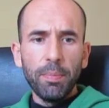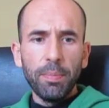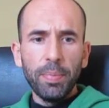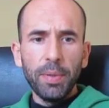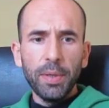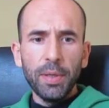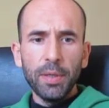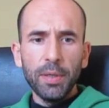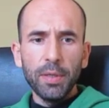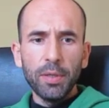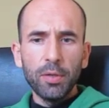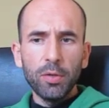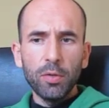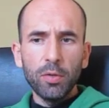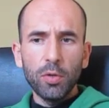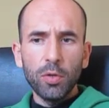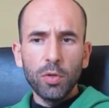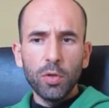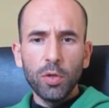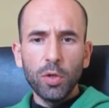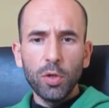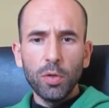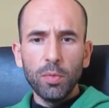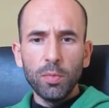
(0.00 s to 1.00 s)

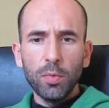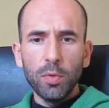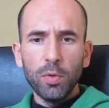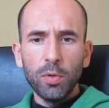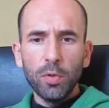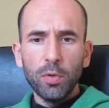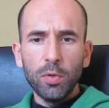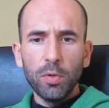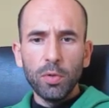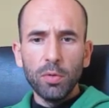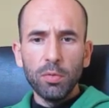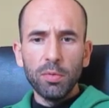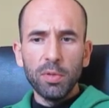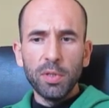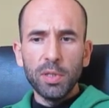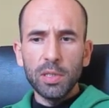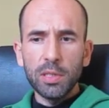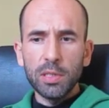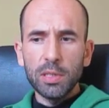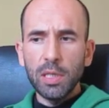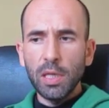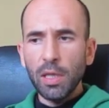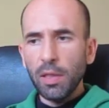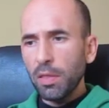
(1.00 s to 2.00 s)
Pero como
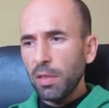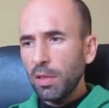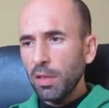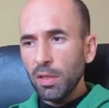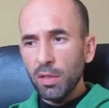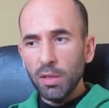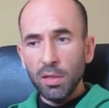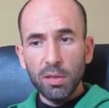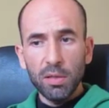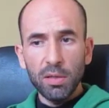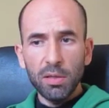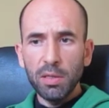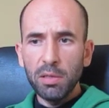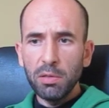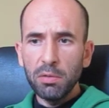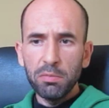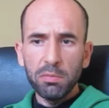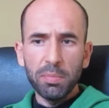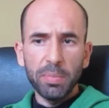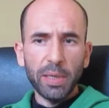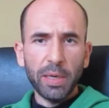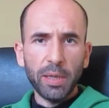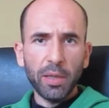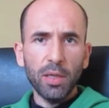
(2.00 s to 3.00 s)
desde hace
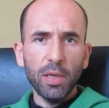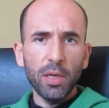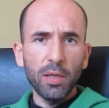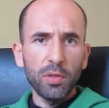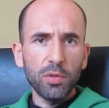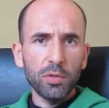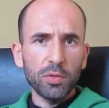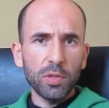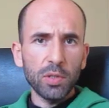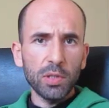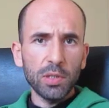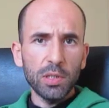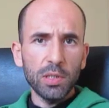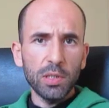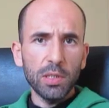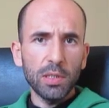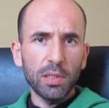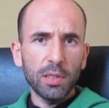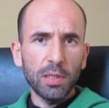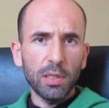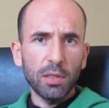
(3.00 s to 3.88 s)
un par de años o así